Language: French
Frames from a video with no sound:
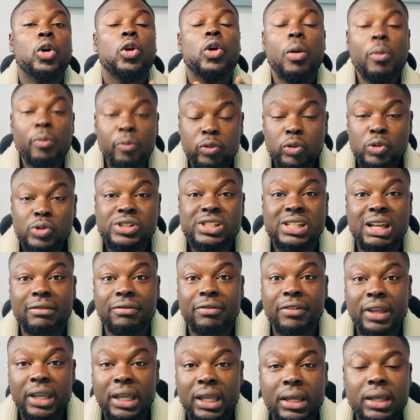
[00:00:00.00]
Comme vous le
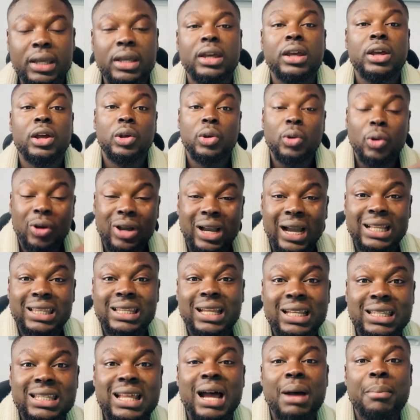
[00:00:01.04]
savez, le
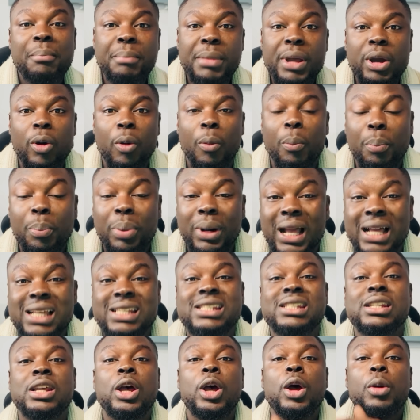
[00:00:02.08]
Canada met en
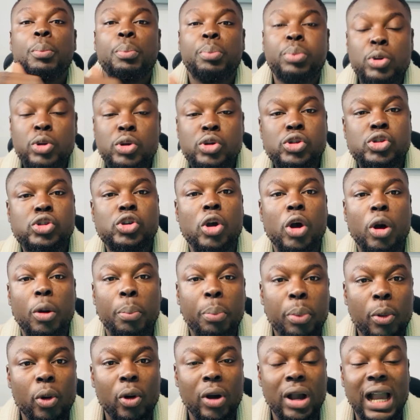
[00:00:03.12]
place
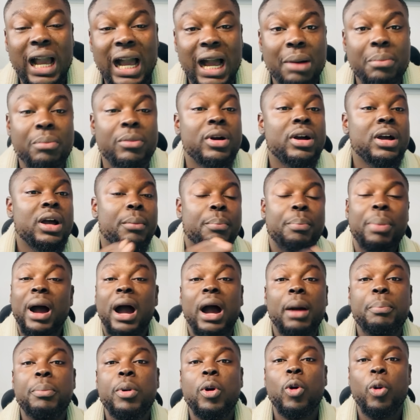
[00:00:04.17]
plusieurs programmes
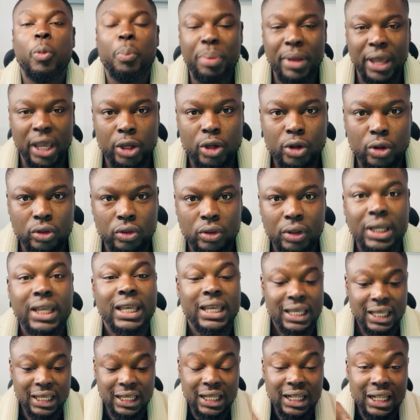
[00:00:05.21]
par rapport aux périodes.
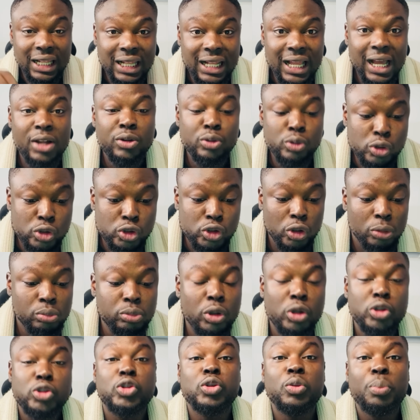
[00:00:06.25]
Et là, nous
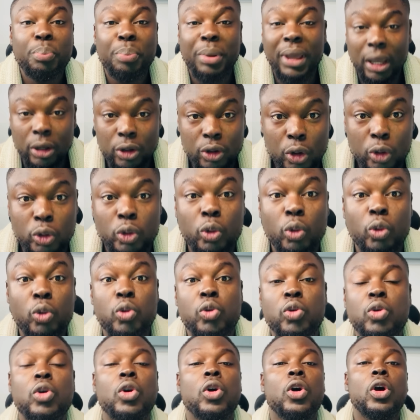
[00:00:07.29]
sommes dans une période
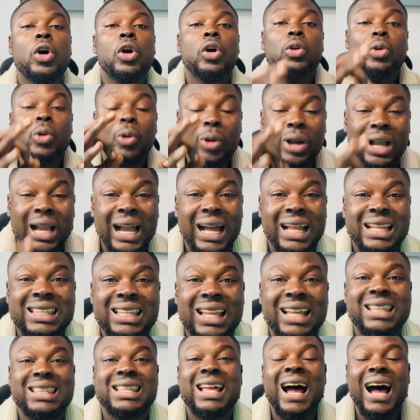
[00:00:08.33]
où le
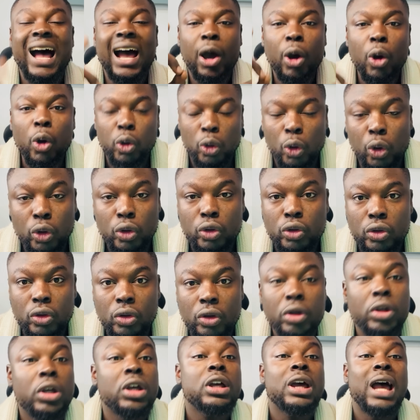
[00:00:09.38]
Canada recrute
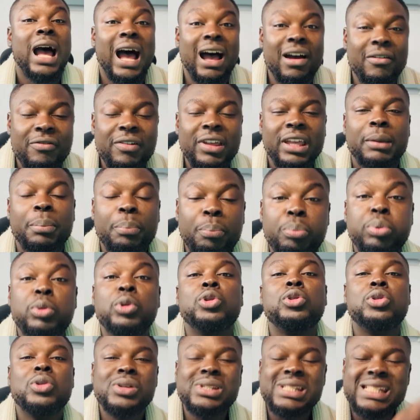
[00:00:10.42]
avec
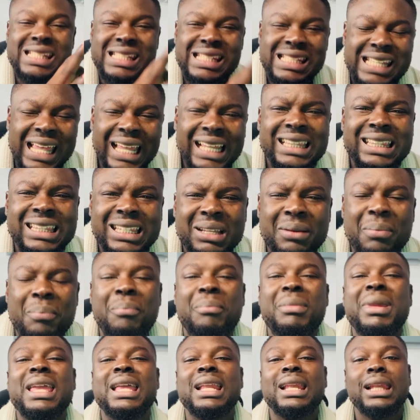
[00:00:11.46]
plus de
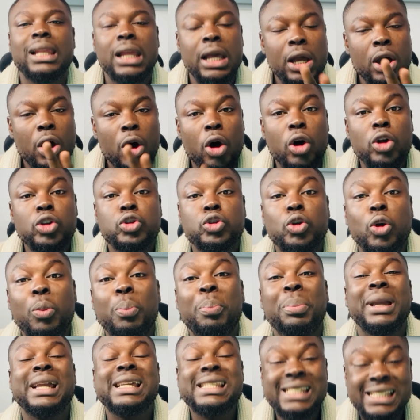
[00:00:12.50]
7000
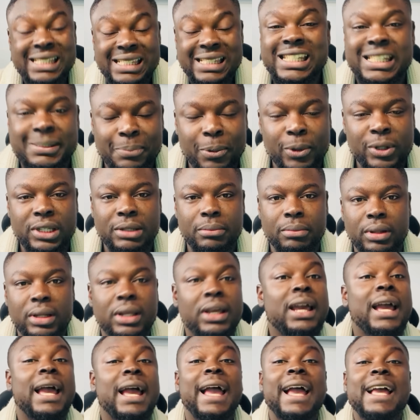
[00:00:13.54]
entreprises disponibles.
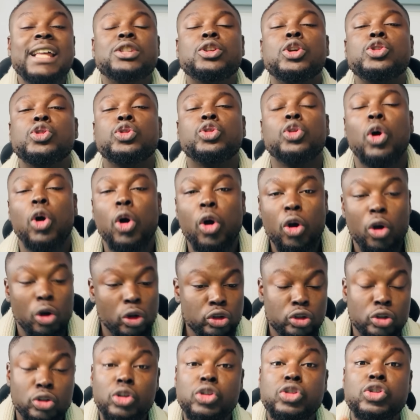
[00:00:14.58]
Est-ce que tu te rends
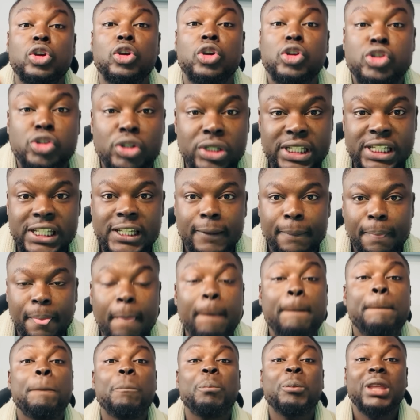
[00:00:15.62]
compte de ce que je dis
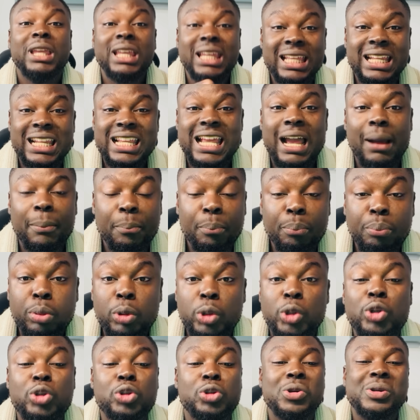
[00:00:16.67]
Il y a
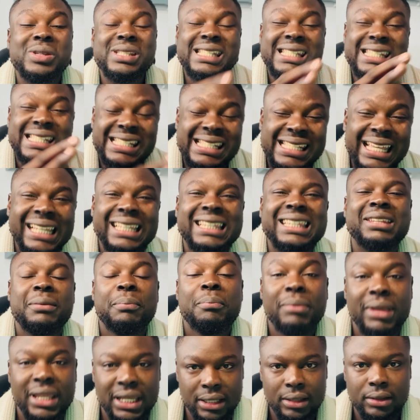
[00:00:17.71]
plus de
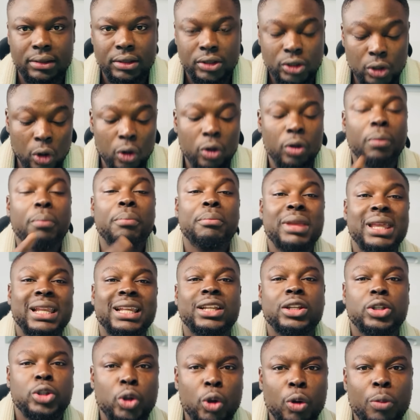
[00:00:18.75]
7000, donc
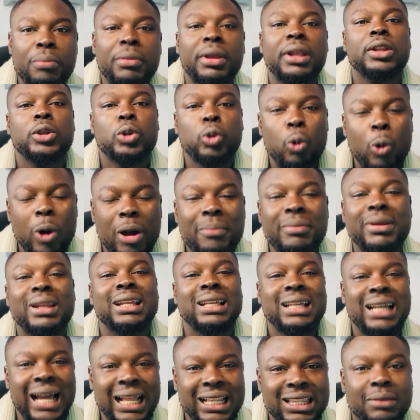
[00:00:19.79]
1000, 2000,
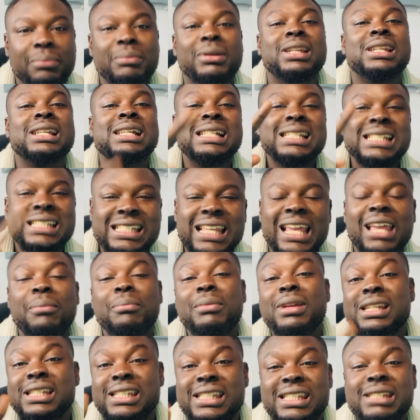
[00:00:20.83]
3000, 4000,
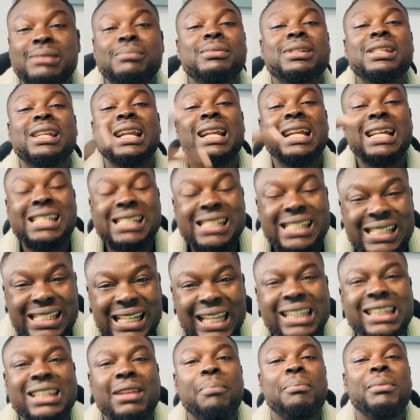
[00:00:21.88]
5000, 6000,
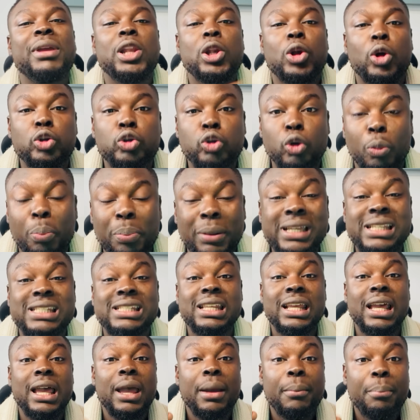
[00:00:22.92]
7000
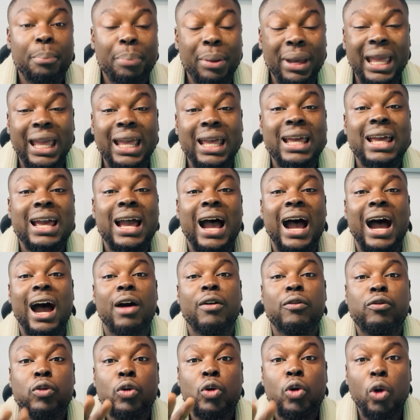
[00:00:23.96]
entreprises prêtes
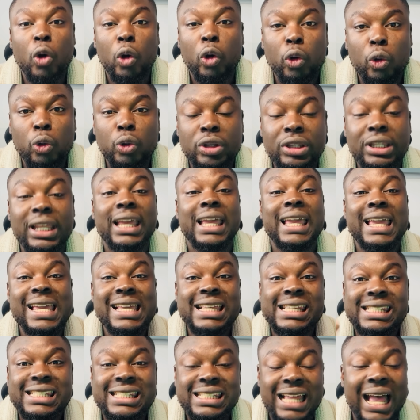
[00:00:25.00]
à vous recruter
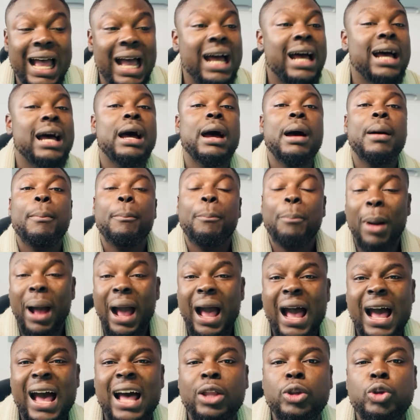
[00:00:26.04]
et ça
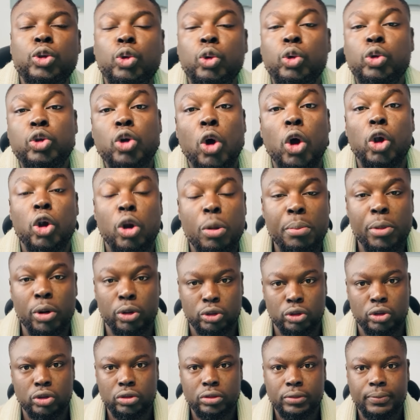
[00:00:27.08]
partout dans le
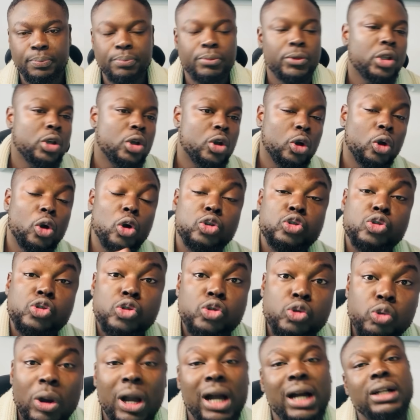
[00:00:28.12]
monde. Que tu
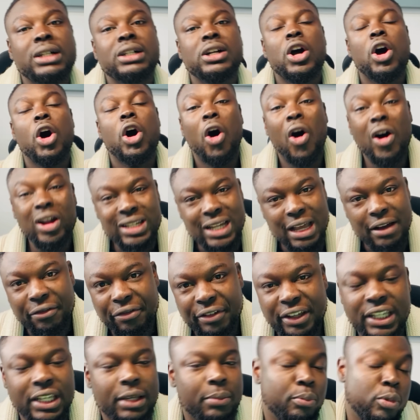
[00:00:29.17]
sois en
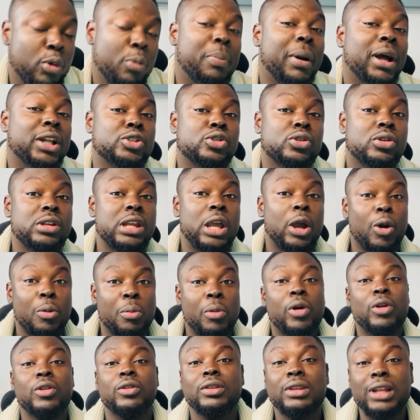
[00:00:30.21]
Afrique, plus
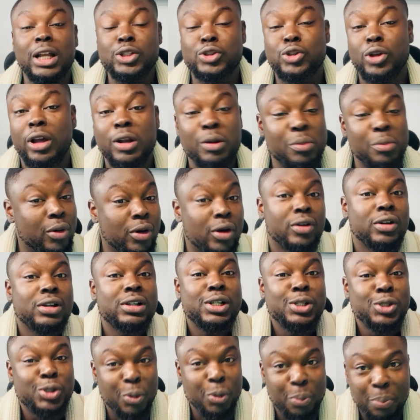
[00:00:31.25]
particulièrement, naturellement,
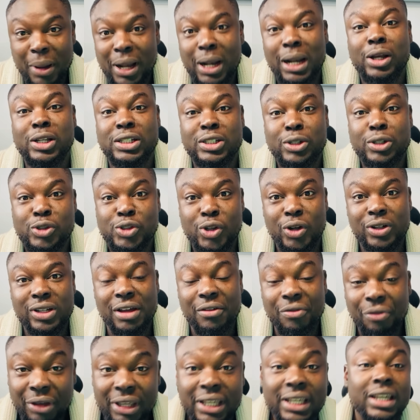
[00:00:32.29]
je parle à ce que c'est en
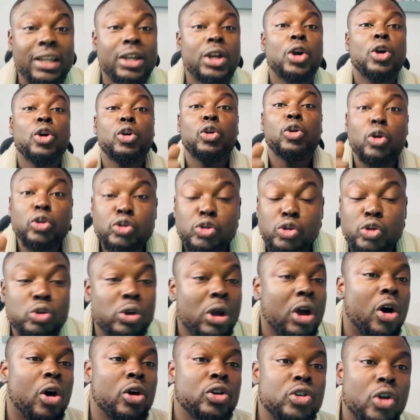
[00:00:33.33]
Afrique, que tu
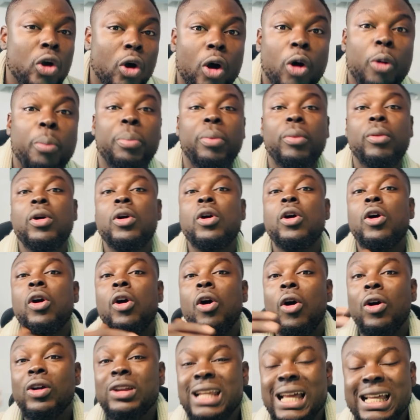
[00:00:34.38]
sois en Europe,
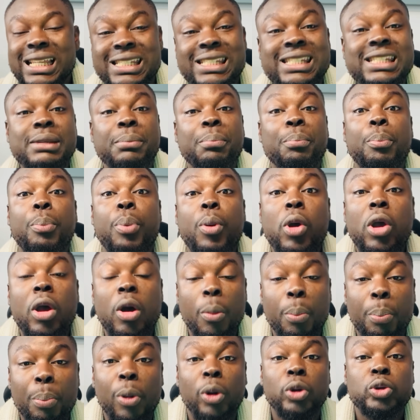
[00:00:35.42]
en Asie, peu
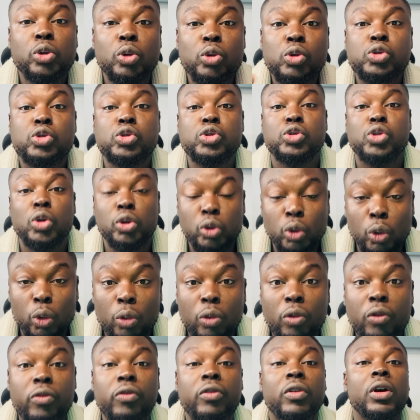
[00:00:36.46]
importe où tu te
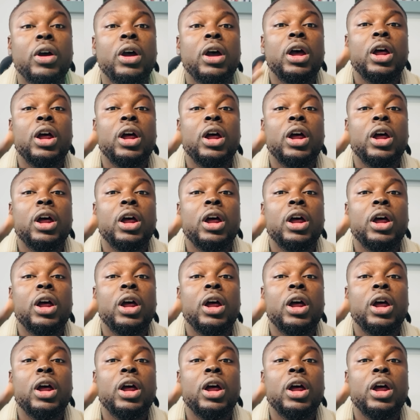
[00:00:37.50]
trouves,